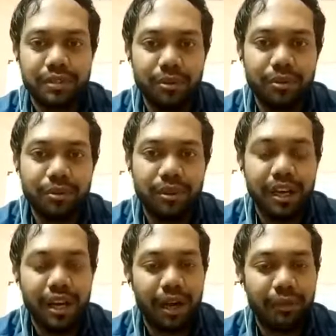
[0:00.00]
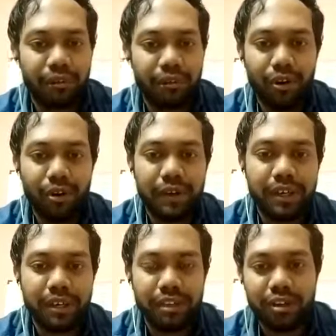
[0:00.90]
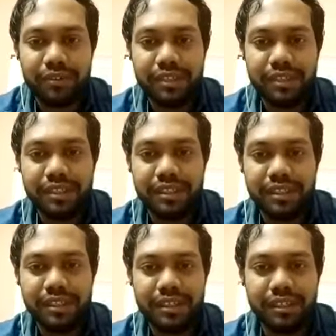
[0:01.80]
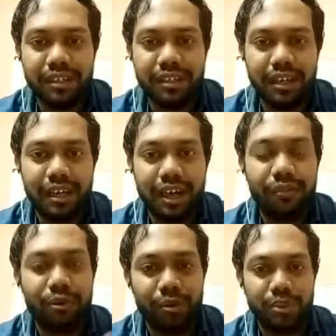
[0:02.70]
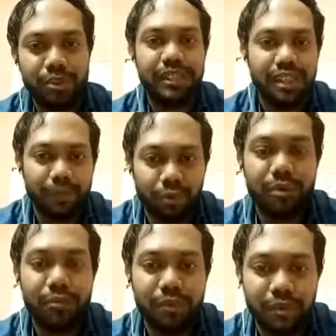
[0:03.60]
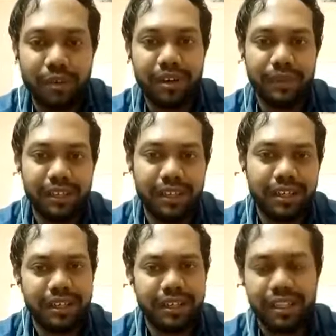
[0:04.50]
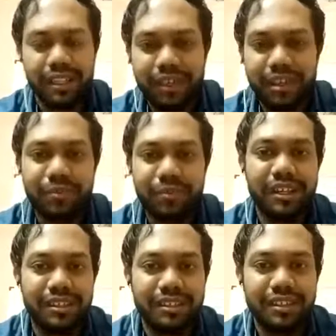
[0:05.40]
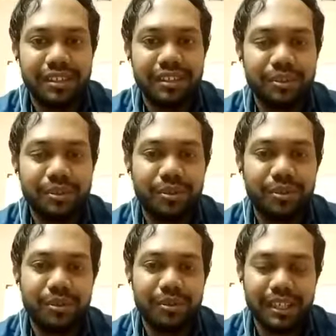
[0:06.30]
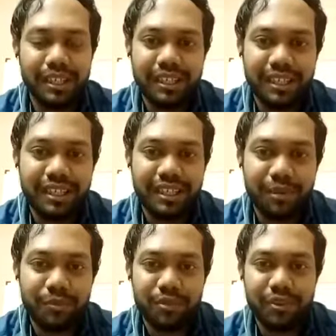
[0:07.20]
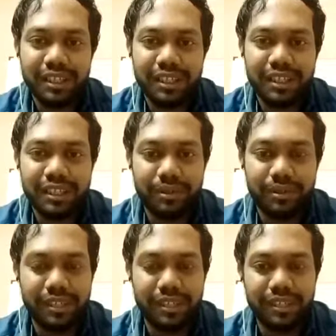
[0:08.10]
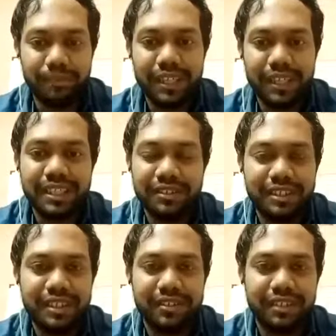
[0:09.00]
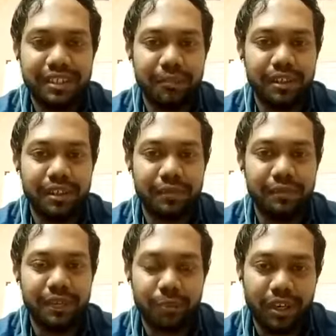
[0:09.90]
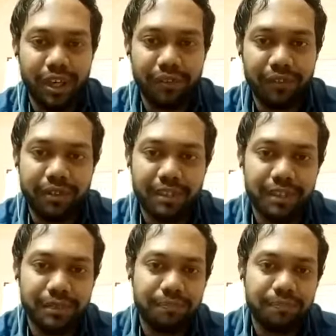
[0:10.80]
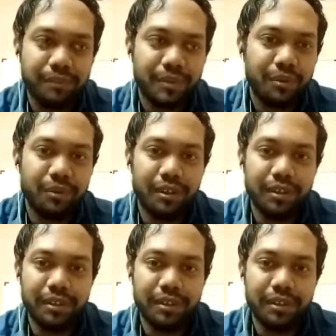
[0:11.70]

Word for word: ஸோ அப்படி நான் ஃபாலோ பண்ணிட்டு அந்த ஆஃபீஸ் வந்து நான் அவரோட பொசிஷனுக்கு நான் போக முடியுமா அப்படின்னு கேட்டேன் டெஃபினட்டா முடியாது ஸோ இந்த இன்கமும் இந்த ஒரு பிளேஸை வச்சு தான் வந்து நம்ம நம்மளோட லைஃப்பை வந்து ஒரு